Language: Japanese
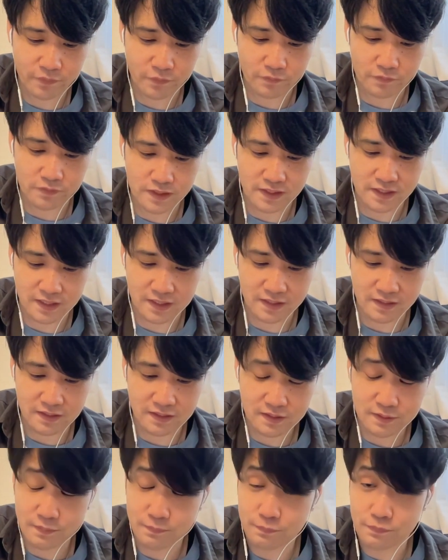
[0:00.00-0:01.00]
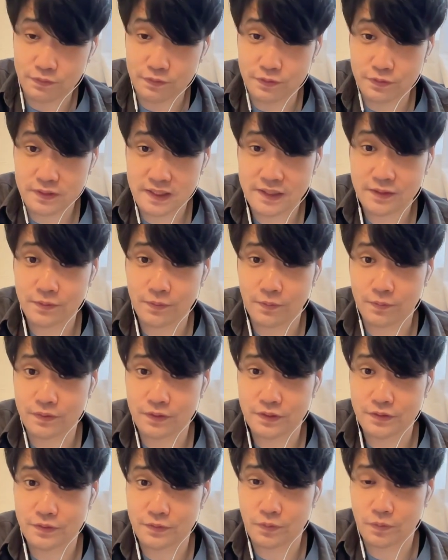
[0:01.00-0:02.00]
購きる。ユーザー情報
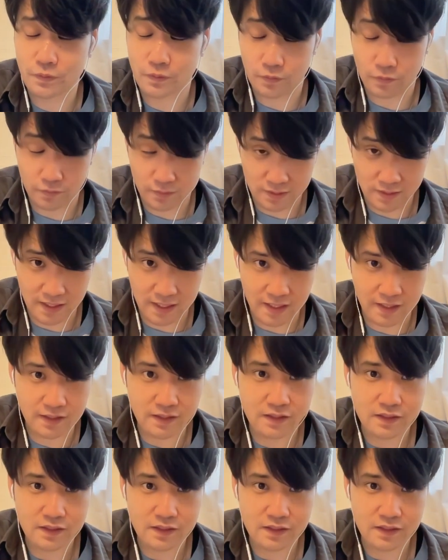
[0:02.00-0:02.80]
にじゅうごこ。はい。